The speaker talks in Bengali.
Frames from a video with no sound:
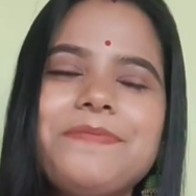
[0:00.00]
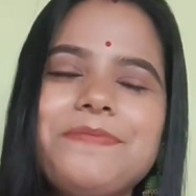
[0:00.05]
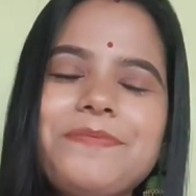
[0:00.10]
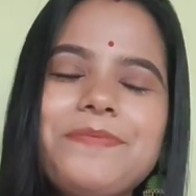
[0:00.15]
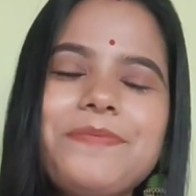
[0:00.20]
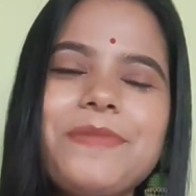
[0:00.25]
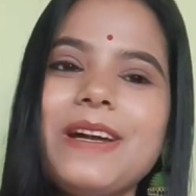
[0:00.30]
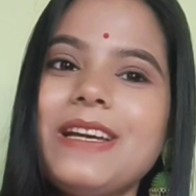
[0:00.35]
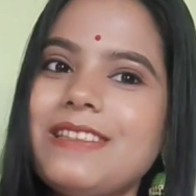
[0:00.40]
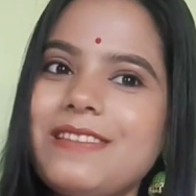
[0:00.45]

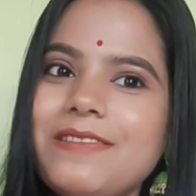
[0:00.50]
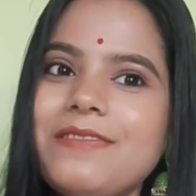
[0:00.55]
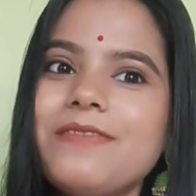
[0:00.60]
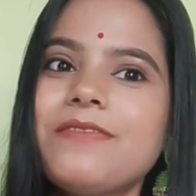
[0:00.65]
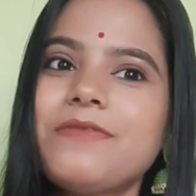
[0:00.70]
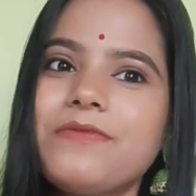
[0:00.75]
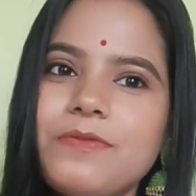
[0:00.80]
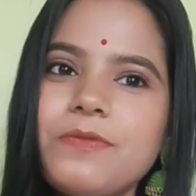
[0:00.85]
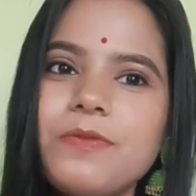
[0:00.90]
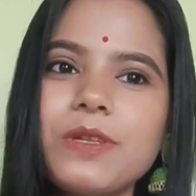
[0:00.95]
ফার্স্ট
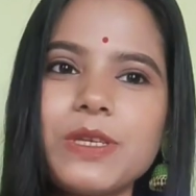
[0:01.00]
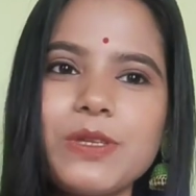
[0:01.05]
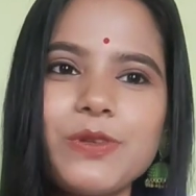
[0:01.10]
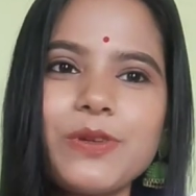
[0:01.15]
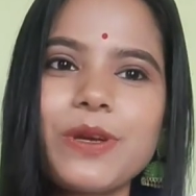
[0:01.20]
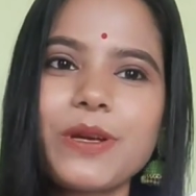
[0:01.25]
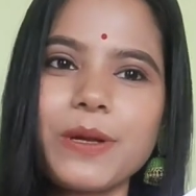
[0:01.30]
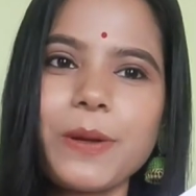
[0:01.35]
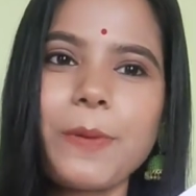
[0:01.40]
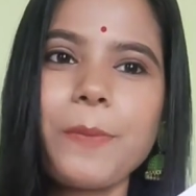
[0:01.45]

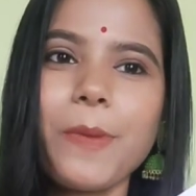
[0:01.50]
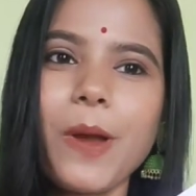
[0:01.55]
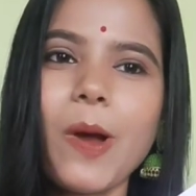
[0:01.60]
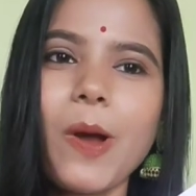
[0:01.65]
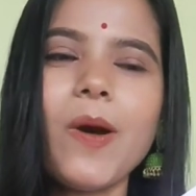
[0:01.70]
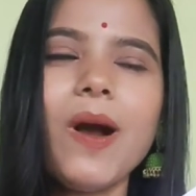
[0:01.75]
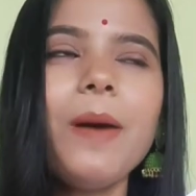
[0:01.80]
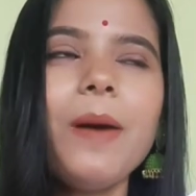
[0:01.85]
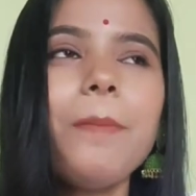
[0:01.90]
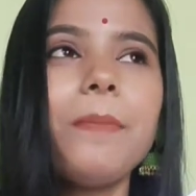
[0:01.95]
কিছু একটা
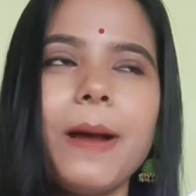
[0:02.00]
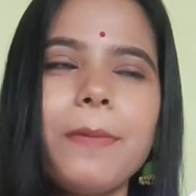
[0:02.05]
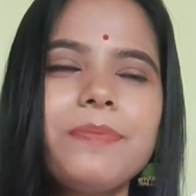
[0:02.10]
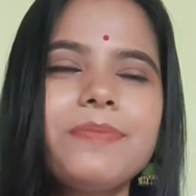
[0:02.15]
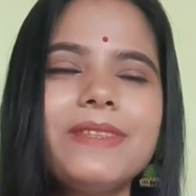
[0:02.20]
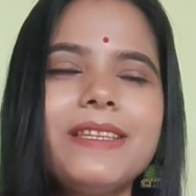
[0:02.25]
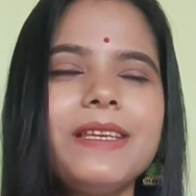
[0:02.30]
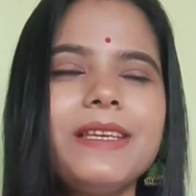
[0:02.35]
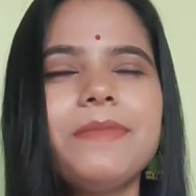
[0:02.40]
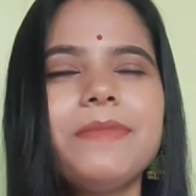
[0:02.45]
পাওয়া
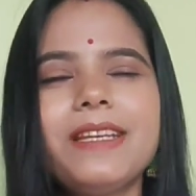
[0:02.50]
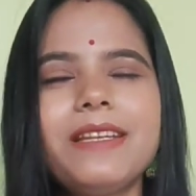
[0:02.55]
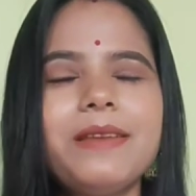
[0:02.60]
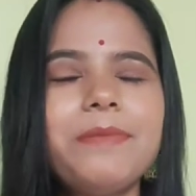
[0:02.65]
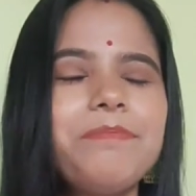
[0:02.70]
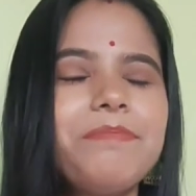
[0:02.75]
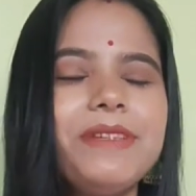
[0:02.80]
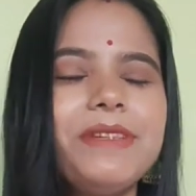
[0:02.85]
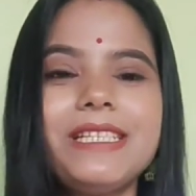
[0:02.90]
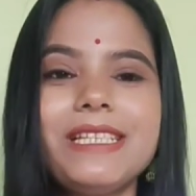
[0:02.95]
প্রাপ্তি মানে
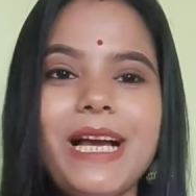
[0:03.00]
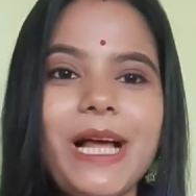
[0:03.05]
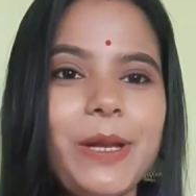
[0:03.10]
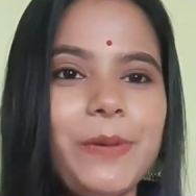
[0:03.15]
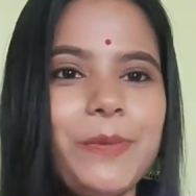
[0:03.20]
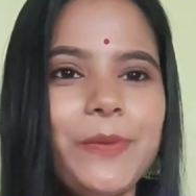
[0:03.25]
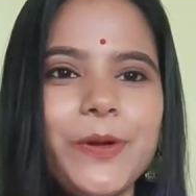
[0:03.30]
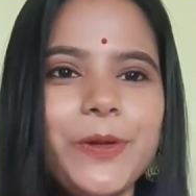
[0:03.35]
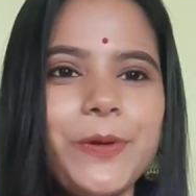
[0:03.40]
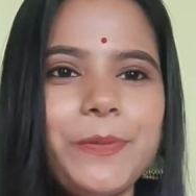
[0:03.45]

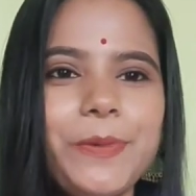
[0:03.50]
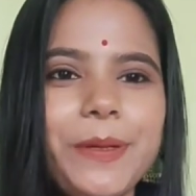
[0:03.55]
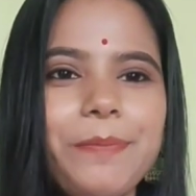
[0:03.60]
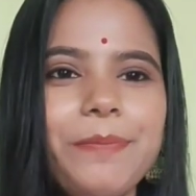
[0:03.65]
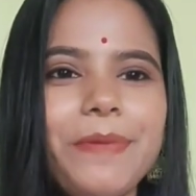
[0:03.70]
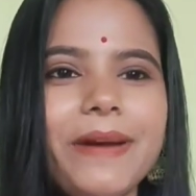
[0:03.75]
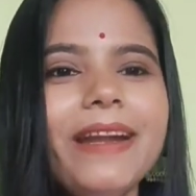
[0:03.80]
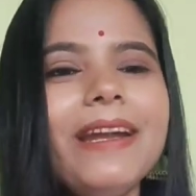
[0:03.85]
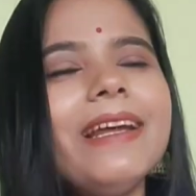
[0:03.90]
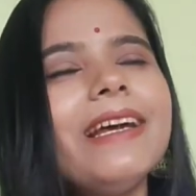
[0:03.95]
বিশাল বড়
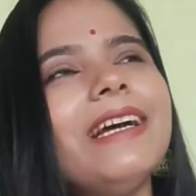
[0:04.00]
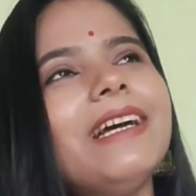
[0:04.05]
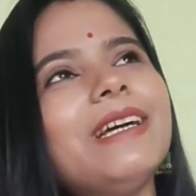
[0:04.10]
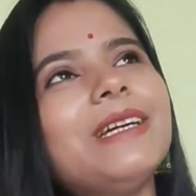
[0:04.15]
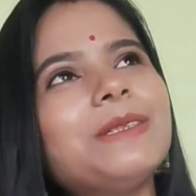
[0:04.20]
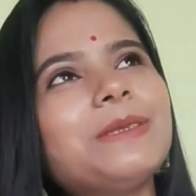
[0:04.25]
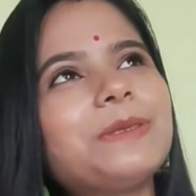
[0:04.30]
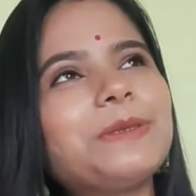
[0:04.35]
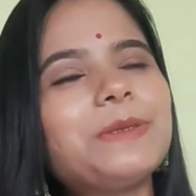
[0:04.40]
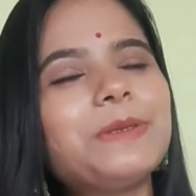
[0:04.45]
ব্যাপার
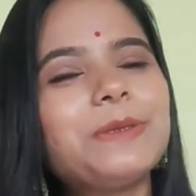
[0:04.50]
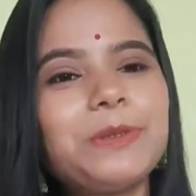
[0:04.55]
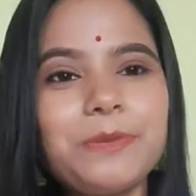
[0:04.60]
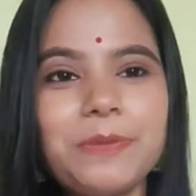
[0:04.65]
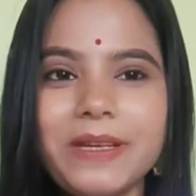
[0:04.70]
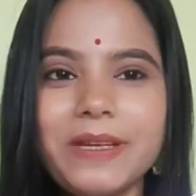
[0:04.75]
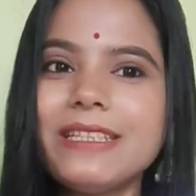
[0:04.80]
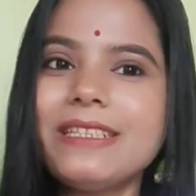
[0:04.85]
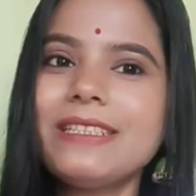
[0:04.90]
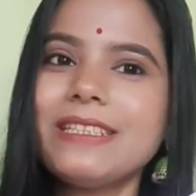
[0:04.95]
সো
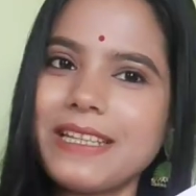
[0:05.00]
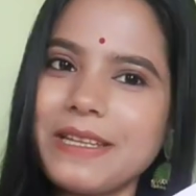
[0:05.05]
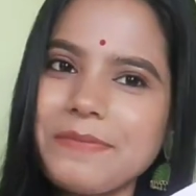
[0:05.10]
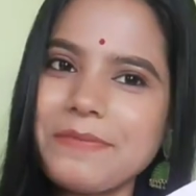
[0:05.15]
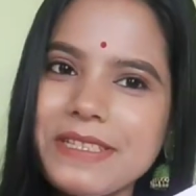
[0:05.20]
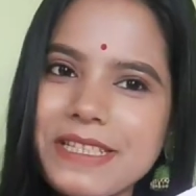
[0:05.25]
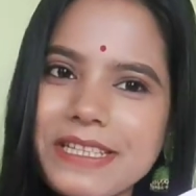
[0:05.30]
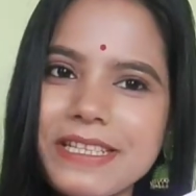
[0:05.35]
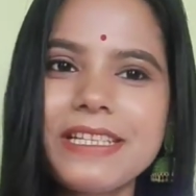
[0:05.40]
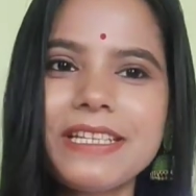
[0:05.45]
তোমাদের সাথে
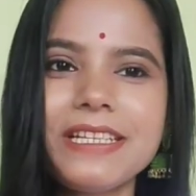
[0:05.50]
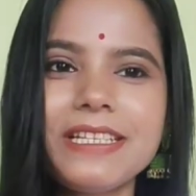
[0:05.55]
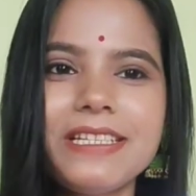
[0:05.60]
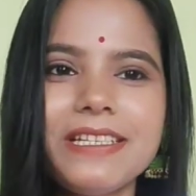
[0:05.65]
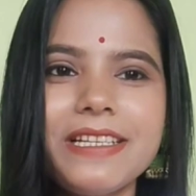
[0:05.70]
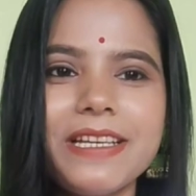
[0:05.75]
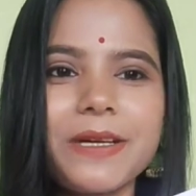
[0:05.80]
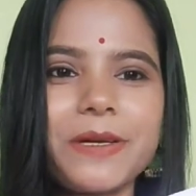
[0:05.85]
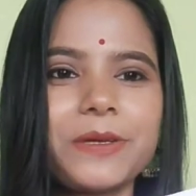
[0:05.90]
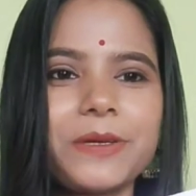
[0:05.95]
আমি সেটাই
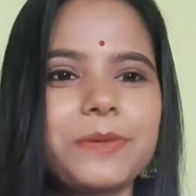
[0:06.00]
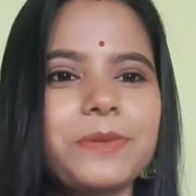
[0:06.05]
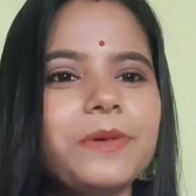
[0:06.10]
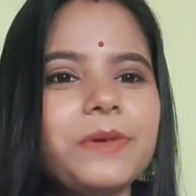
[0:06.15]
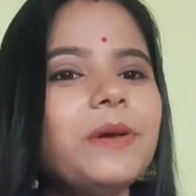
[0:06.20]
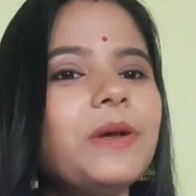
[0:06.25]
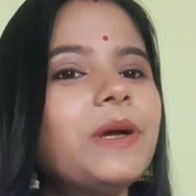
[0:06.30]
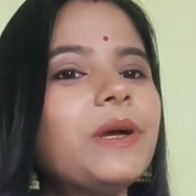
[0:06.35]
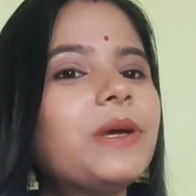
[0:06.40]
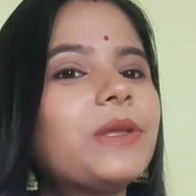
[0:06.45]
শেয়ার করব
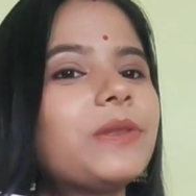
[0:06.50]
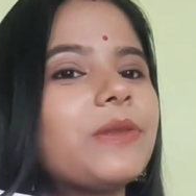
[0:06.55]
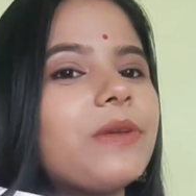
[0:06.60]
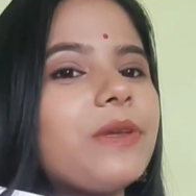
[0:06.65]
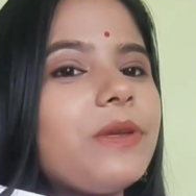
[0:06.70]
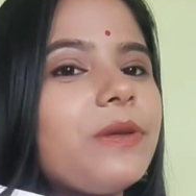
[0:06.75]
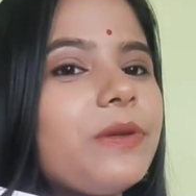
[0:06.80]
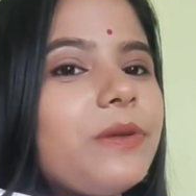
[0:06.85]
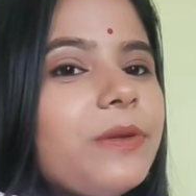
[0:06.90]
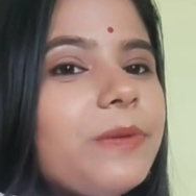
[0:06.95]
তো
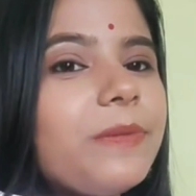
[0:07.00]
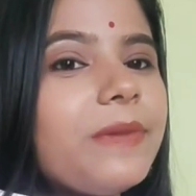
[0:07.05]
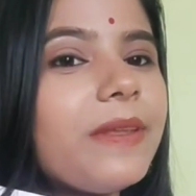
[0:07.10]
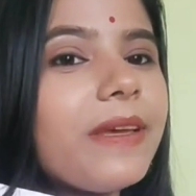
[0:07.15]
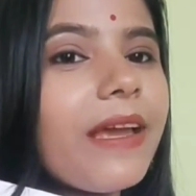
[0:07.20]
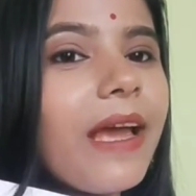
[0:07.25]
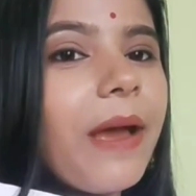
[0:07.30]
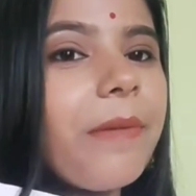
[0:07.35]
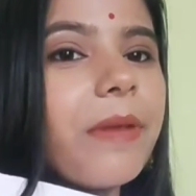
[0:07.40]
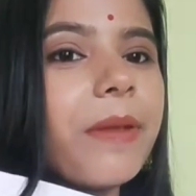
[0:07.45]
ইউটিউব
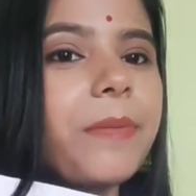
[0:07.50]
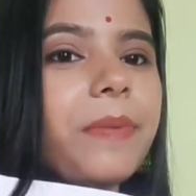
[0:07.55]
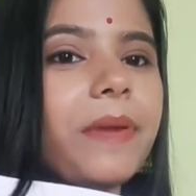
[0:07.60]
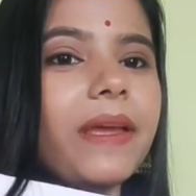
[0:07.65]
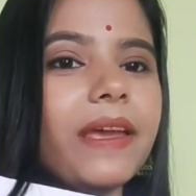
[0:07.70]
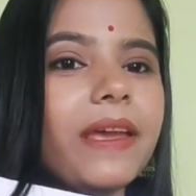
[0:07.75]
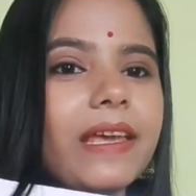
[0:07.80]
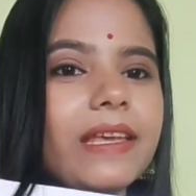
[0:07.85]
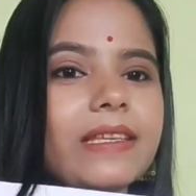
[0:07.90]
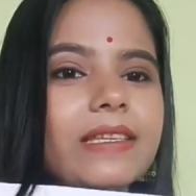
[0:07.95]
থেকে আমি
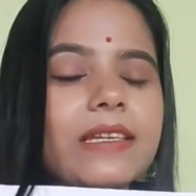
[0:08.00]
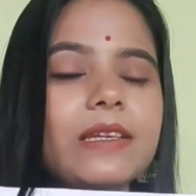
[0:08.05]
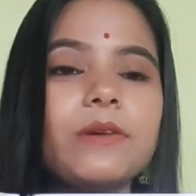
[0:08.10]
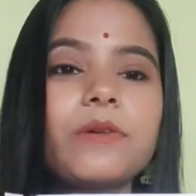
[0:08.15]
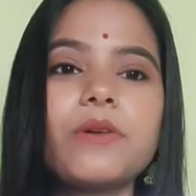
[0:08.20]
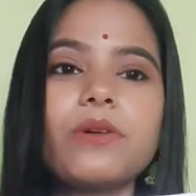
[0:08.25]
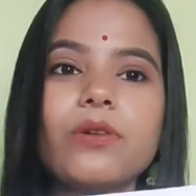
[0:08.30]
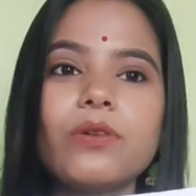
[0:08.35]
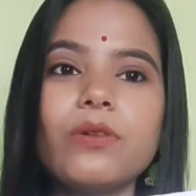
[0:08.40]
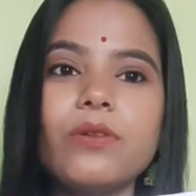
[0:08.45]
পেয়ে গেছি
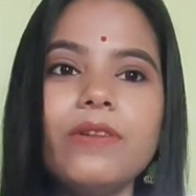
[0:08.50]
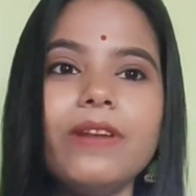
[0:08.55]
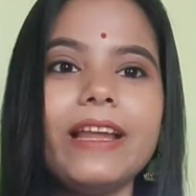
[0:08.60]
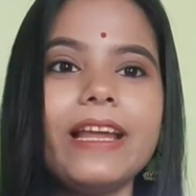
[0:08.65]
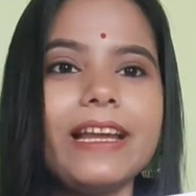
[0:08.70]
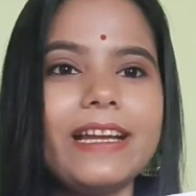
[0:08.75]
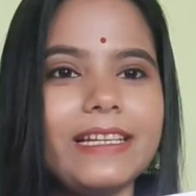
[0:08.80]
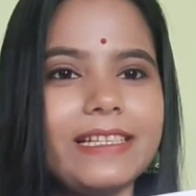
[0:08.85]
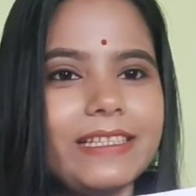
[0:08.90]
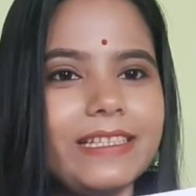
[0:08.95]
গুগল
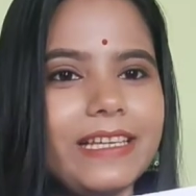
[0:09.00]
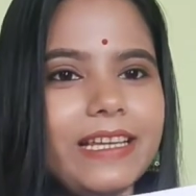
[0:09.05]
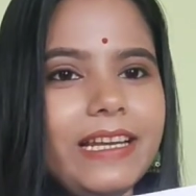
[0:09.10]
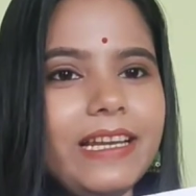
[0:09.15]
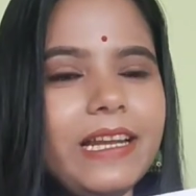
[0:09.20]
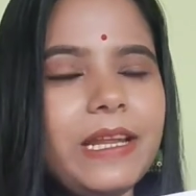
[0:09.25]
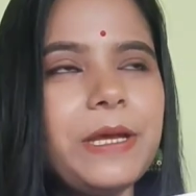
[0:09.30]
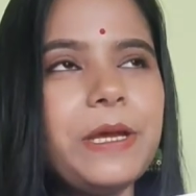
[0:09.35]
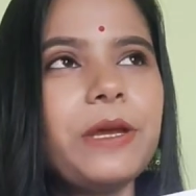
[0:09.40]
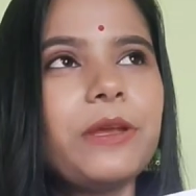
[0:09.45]

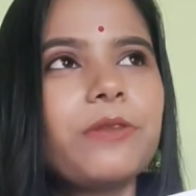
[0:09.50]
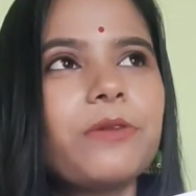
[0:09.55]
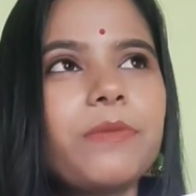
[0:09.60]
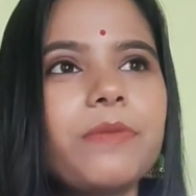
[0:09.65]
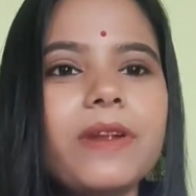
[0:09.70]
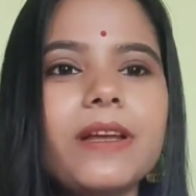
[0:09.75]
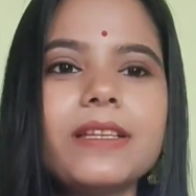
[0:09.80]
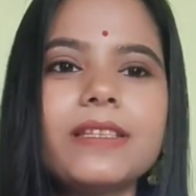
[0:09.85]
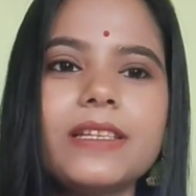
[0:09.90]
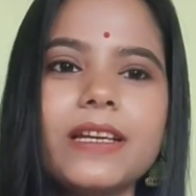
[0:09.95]
এডসেন
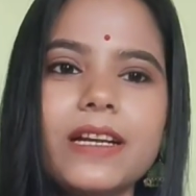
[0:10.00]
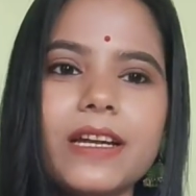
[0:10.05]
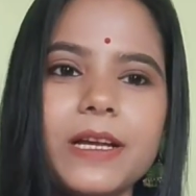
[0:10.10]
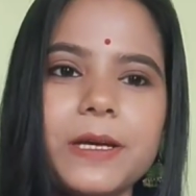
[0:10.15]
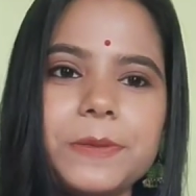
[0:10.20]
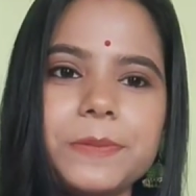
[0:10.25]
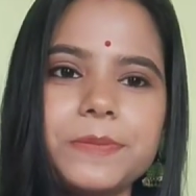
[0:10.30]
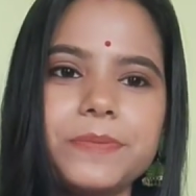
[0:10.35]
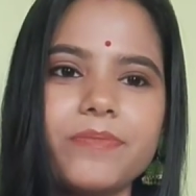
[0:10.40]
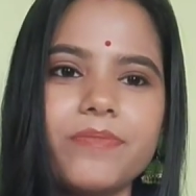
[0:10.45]
তোমরা
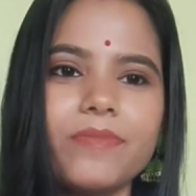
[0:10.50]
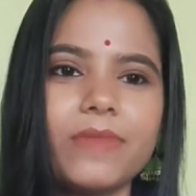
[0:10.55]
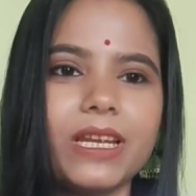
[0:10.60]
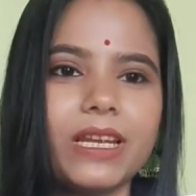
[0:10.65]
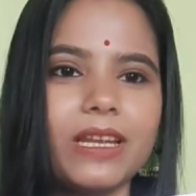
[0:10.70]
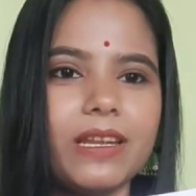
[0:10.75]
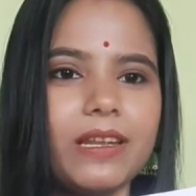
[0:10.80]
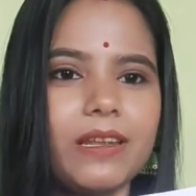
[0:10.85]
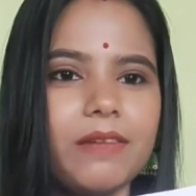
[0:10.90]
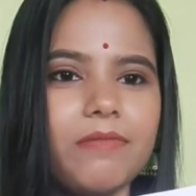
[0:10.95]
যারা মানে